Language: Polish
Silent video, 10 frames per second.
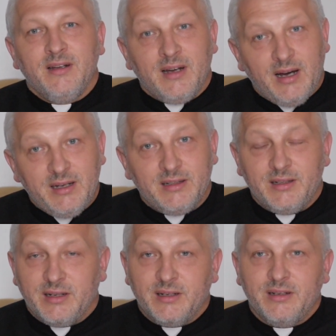A
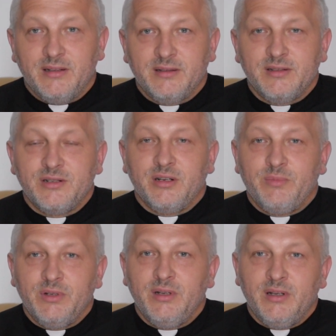jednak,
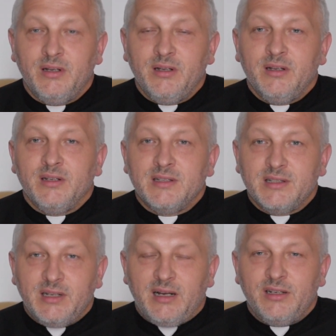żeby
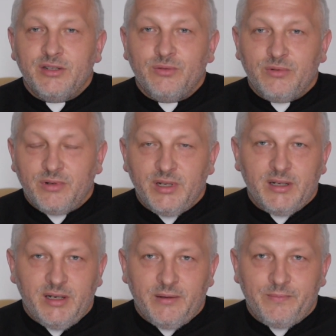znaleźć
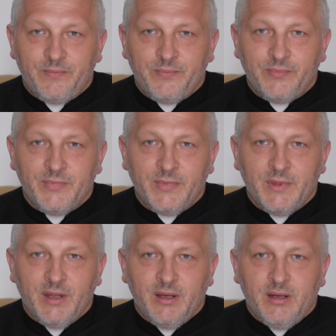ukojenie
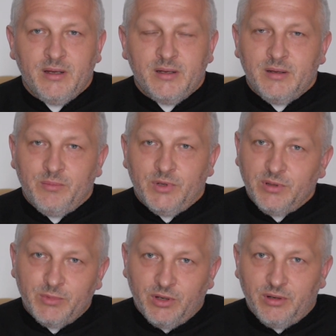
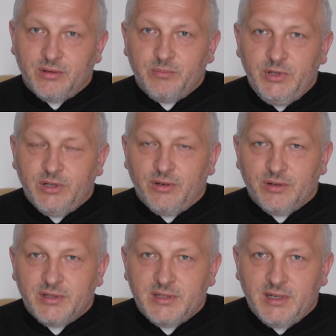Podobno
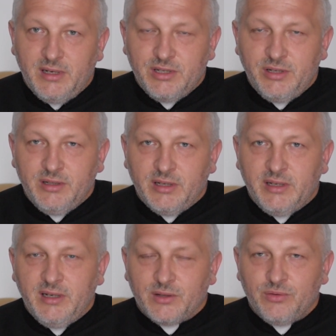ornitolodzy znaleźli
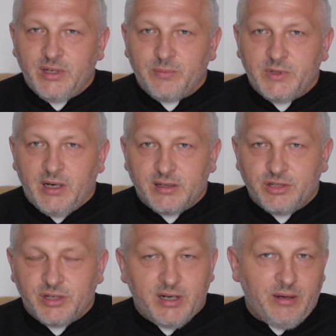taki gatunek
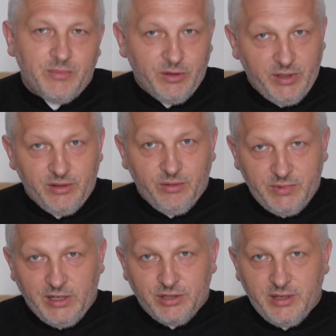ptaczka, małego
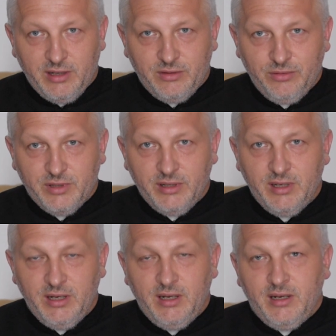ptaszka, który,
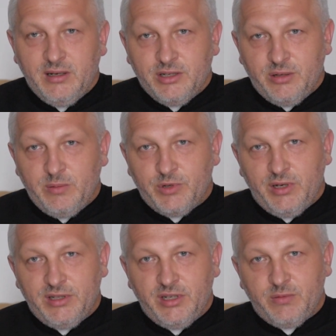żeby
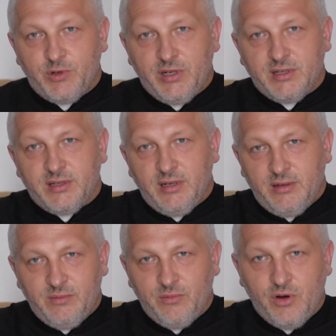przelecieć przez
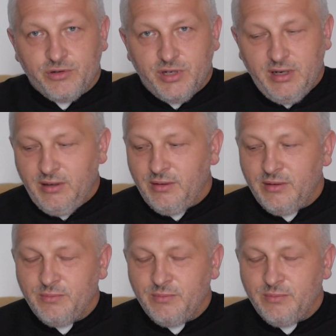morze,